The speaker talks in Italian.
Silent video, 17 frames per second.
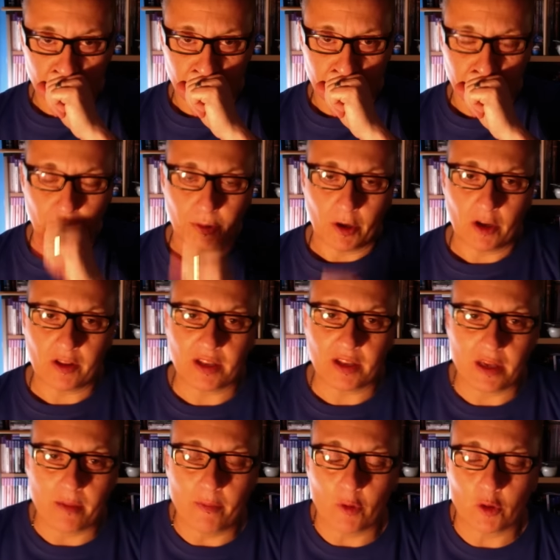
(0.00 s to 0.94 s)
The Brother
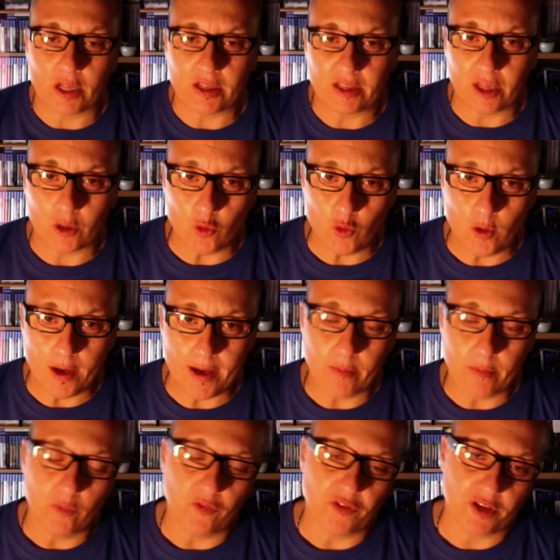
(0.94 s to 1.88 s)
Game
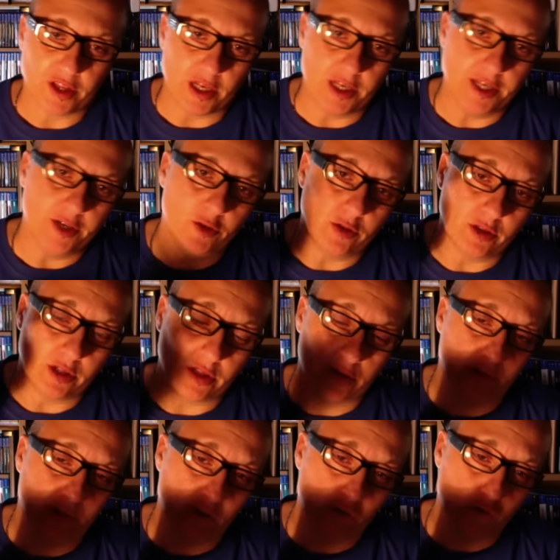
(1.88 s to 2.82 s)
82, mio fratellino, andate
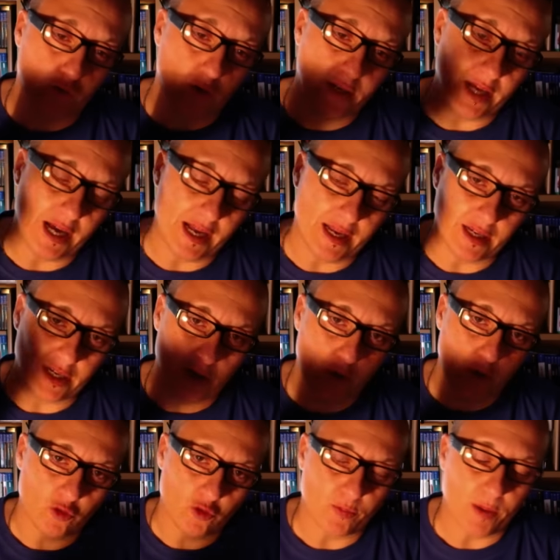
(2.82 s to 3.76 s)
a vedere il suo canale, anche
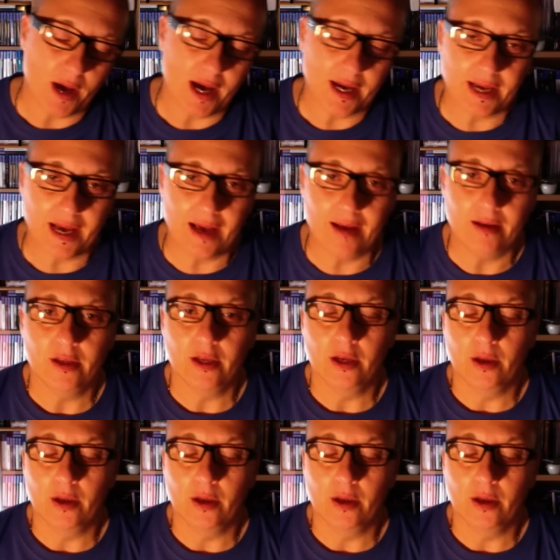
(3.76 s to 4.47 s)
lui spacca.